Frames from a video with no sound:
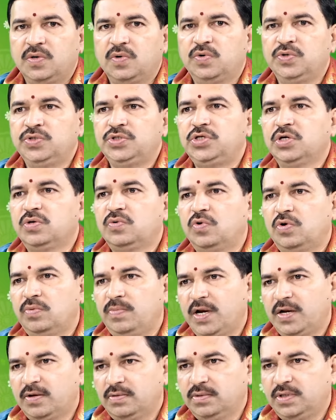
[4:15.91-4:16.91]
కొంచెం
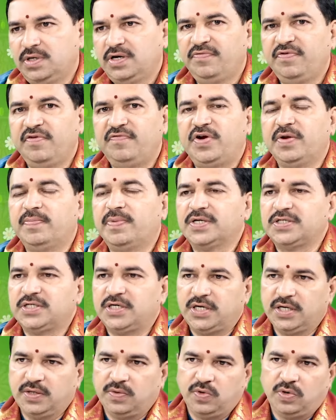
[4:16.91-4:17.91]
గురుబలం అంటే ఫిఫ్టీ
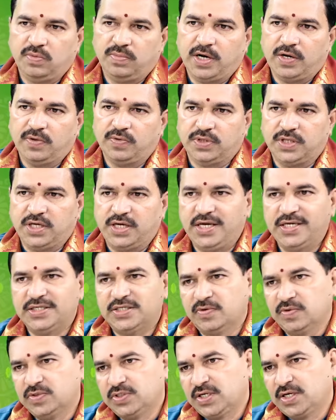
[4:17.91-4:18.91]
పర్సెంటే గురుబలం ఉంది ఈ
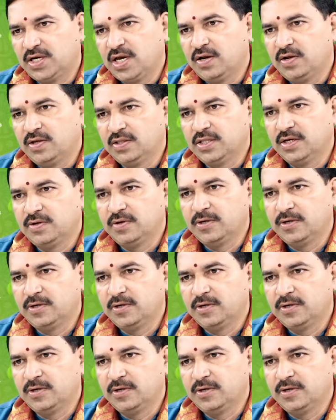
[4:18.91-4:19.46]
సంవత్సర కాలం అంతా